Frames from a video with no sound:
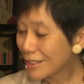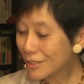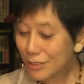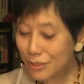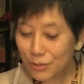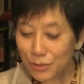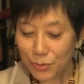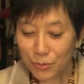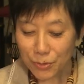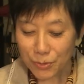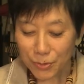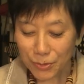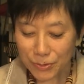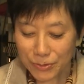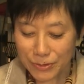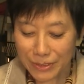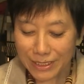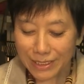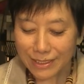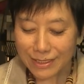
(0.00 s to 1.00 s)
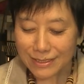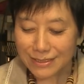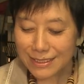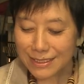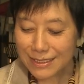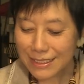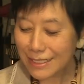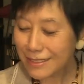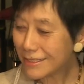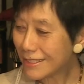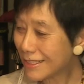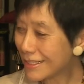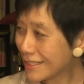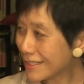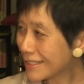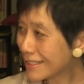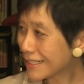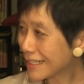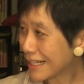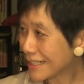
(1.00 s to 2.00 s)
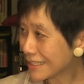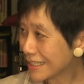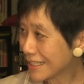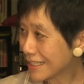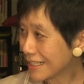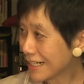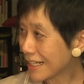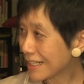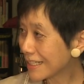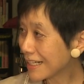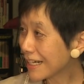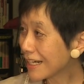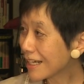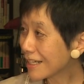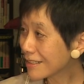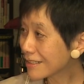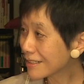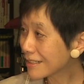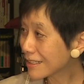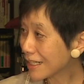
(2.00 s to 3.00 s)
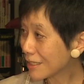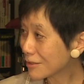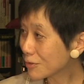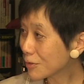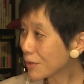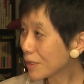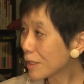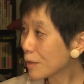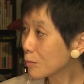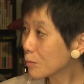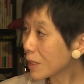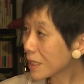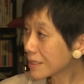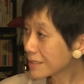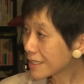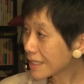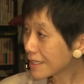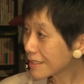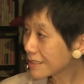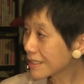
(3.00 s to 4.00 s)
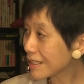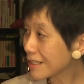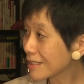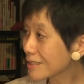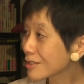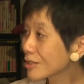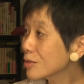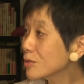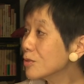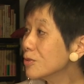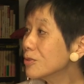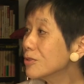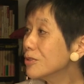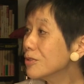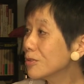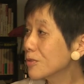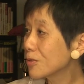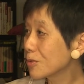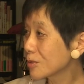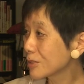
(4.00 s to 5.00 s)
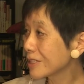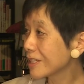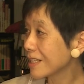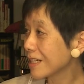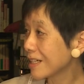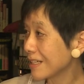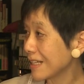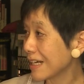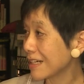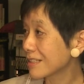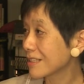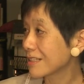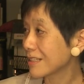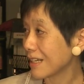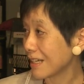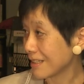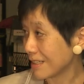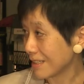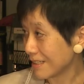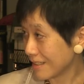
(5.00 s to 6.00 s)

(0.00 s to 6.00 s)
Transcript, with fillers: そこで先人たちが出会ったのがまさにそういう教えだったん